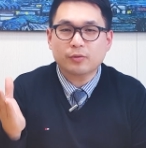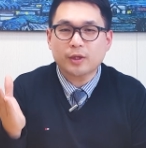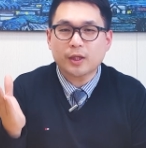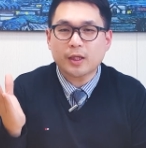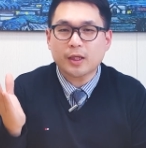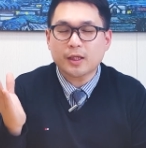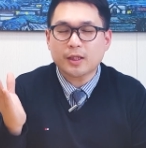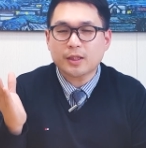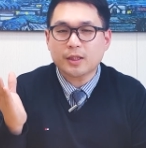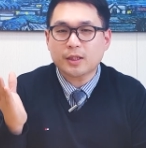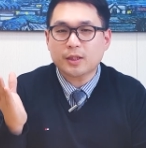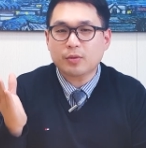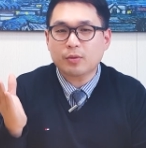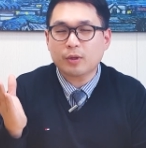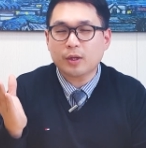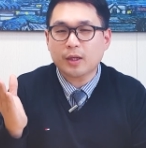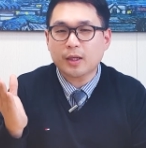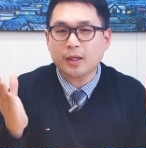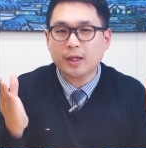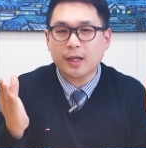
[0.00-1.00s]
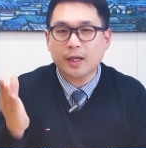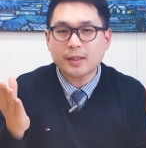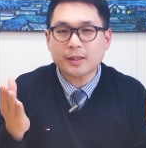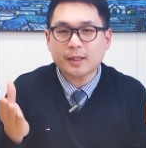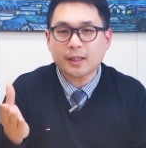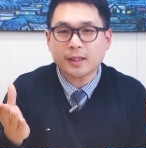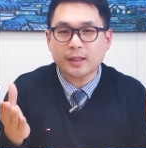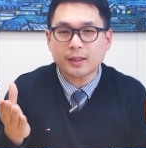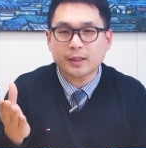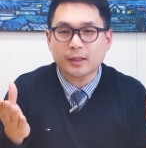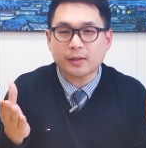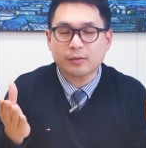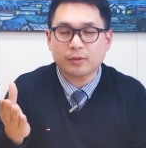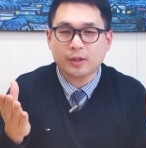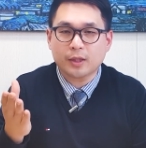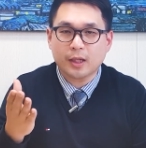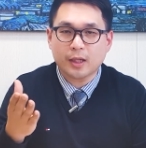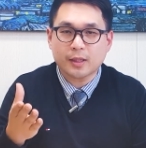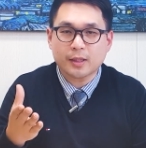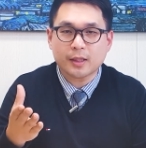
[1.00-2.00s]
우리가 이제 지원하는 학생들,
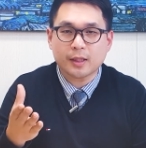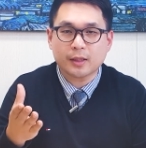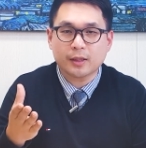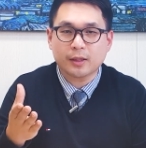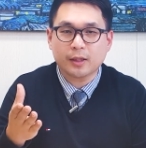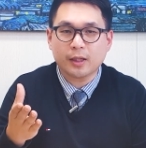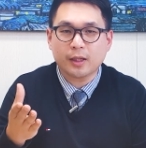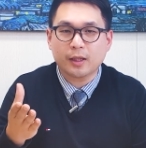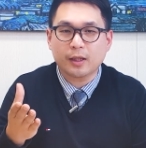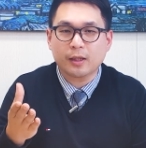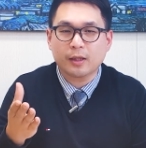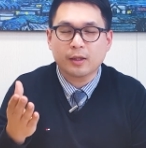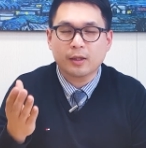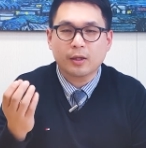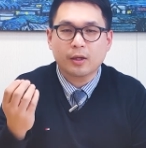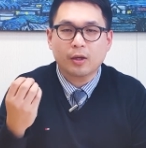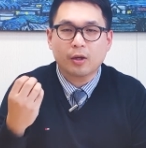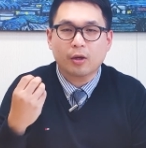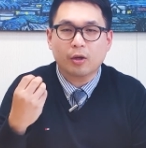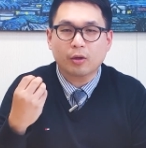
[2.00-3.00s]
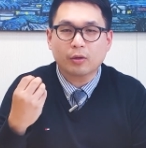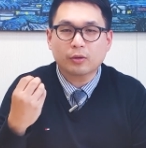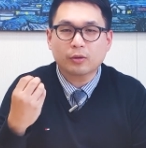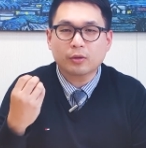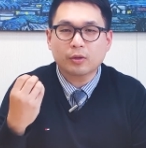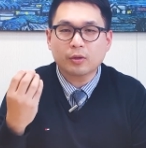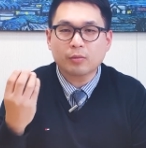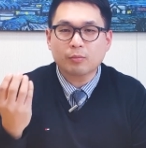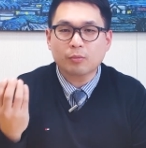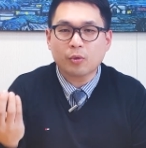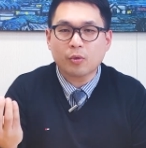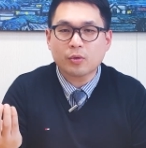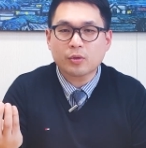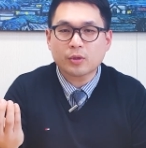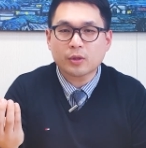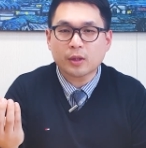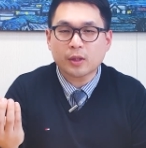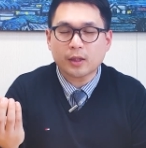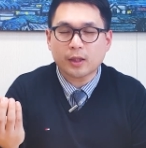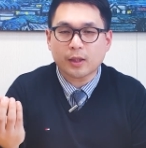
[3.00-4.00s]
우리 학생들이 어떤
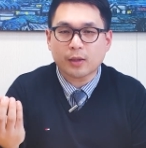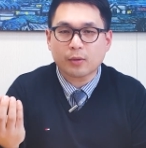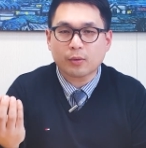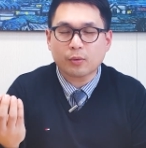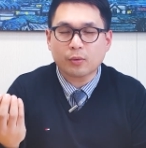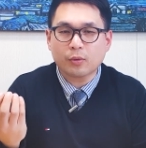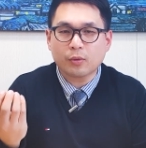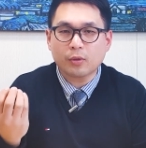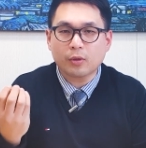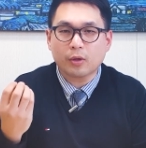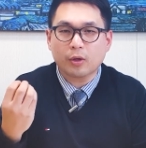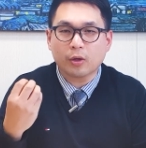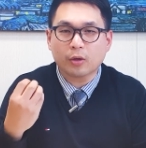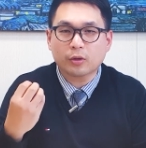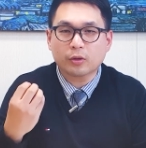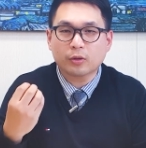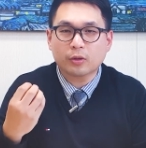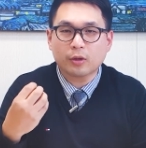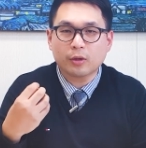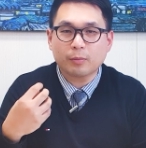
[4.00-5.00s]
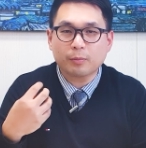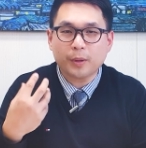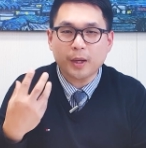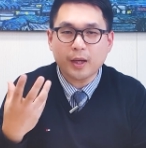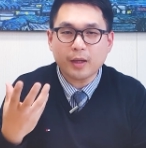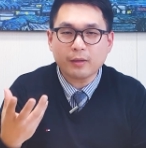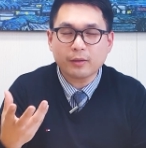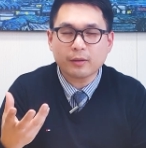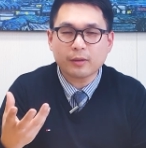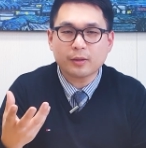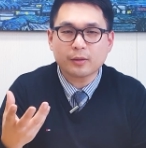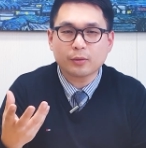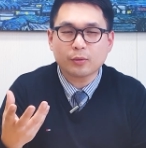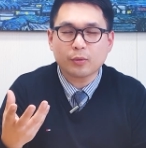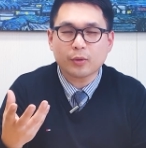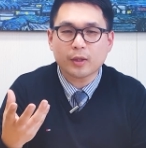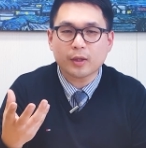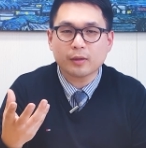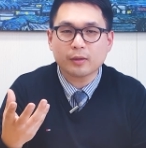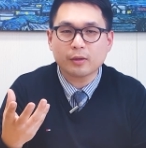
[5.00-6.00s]
목적을 갖고 어떤 패스를
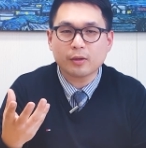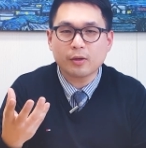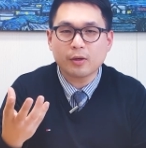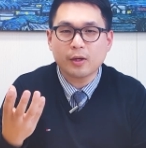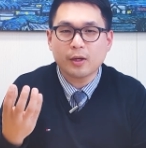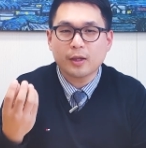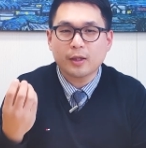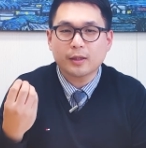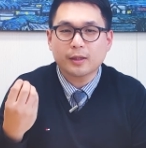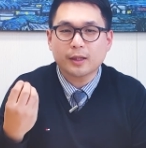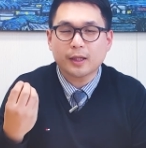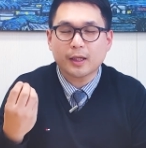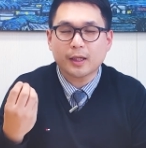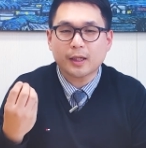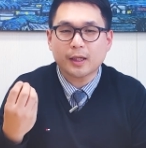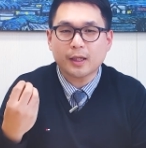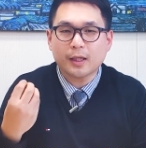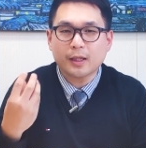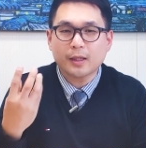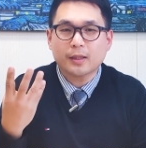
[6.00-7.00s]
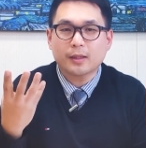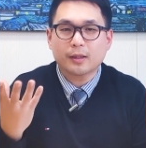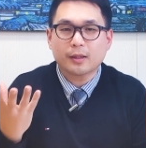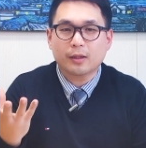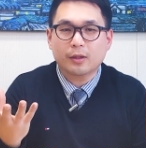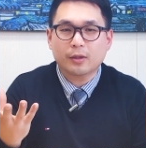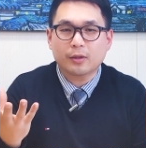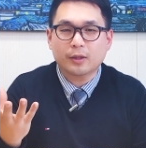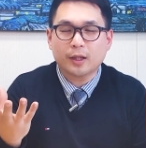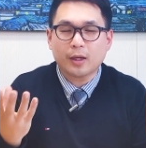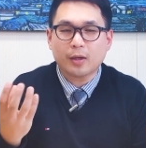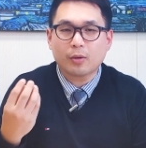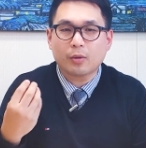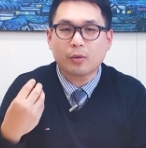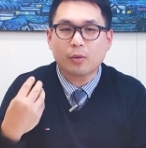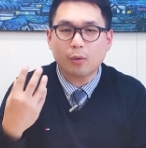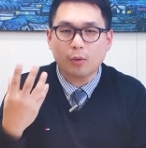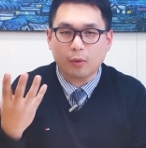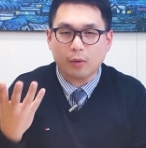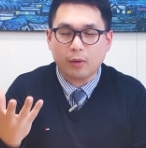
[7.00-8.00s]
통해서 내가 어, 내
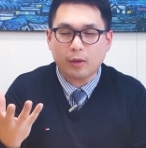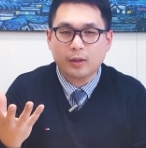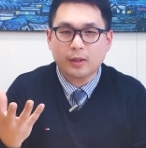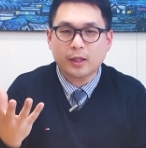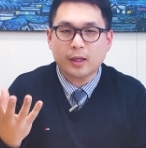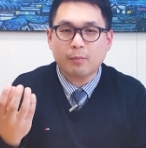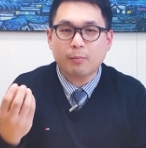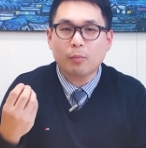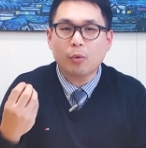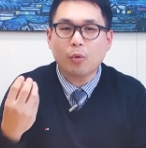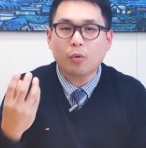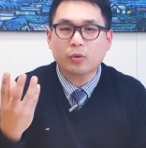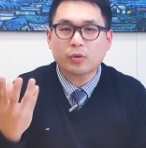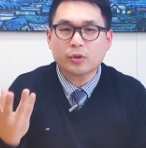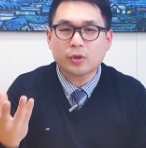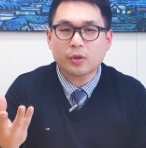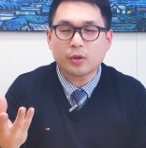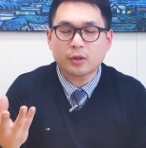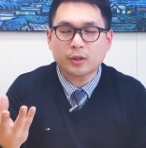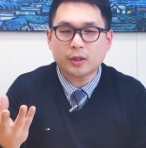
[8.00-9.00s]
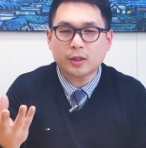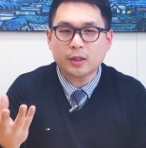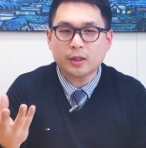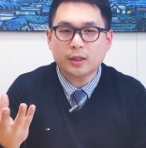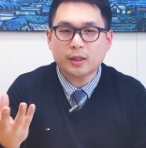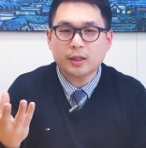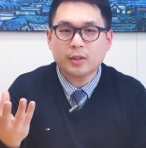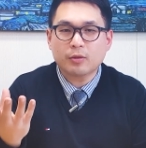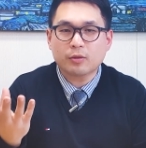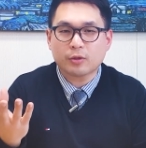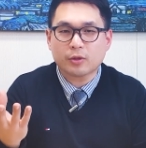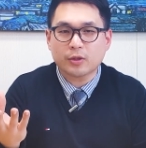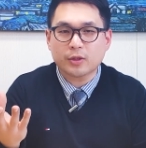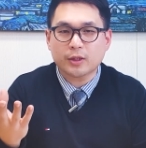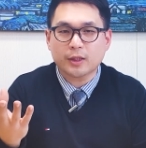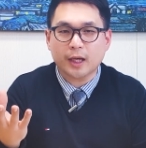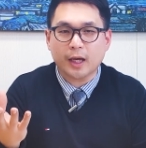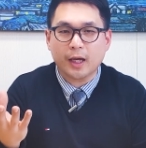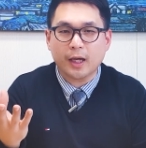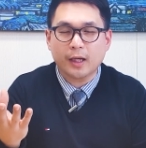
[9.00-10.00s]
골, 내 목적을 이룰
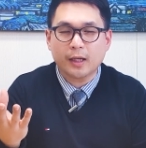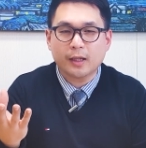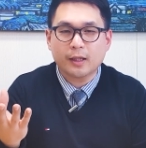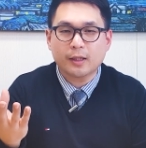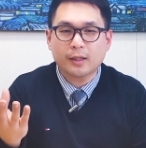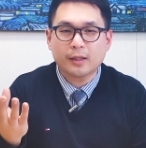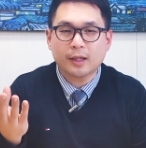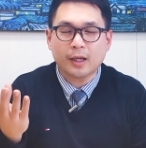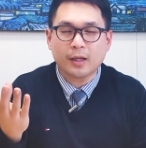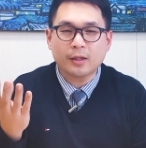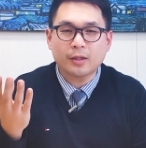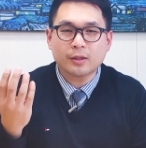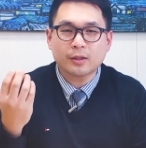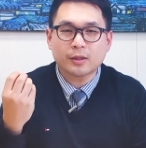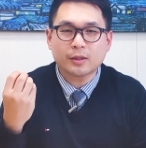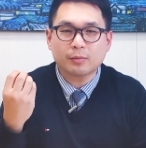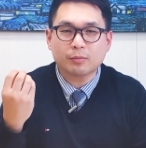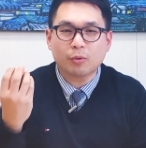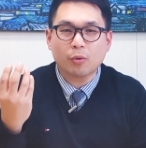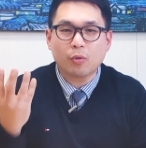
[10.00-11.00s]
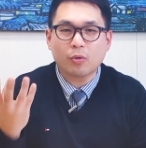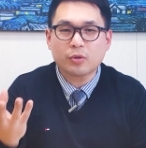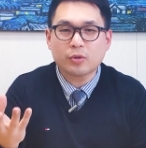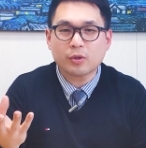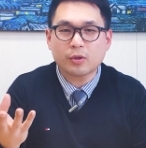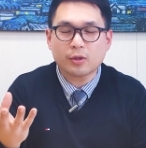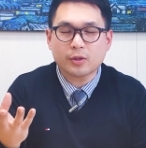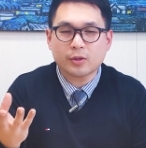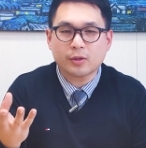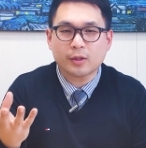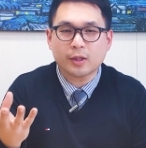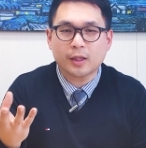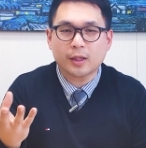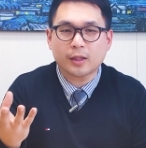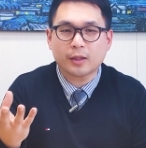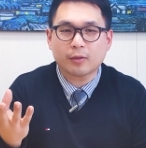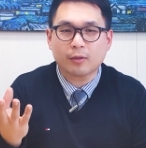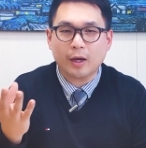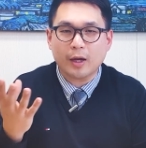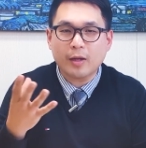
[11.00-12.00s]
것이다. 라는 그 목적을
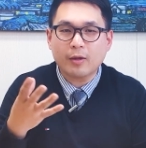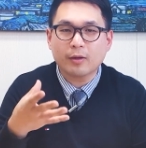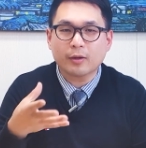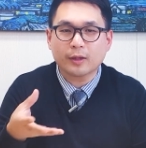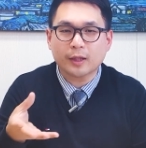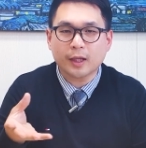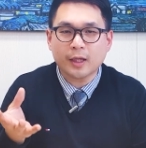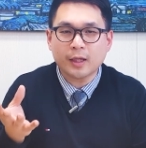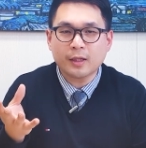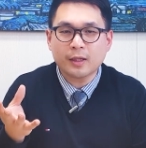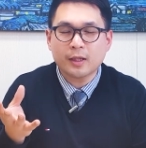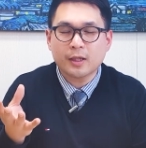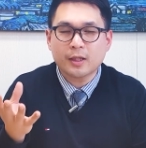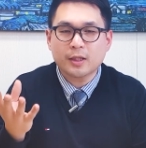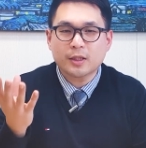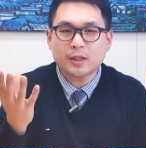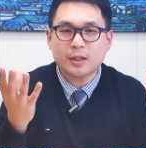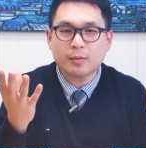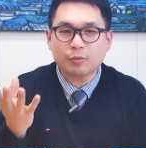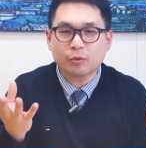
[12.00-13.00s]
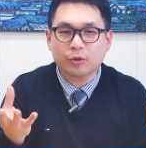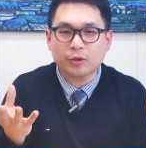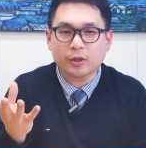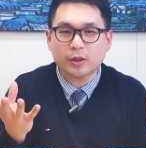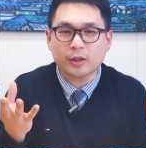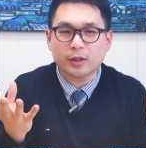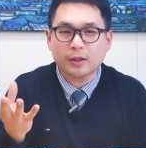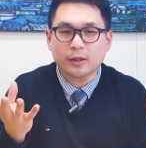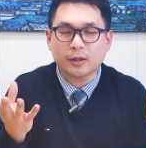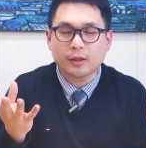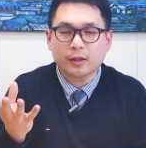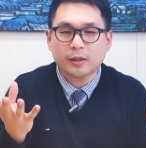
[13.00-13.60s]
정하는 관련된 질문들.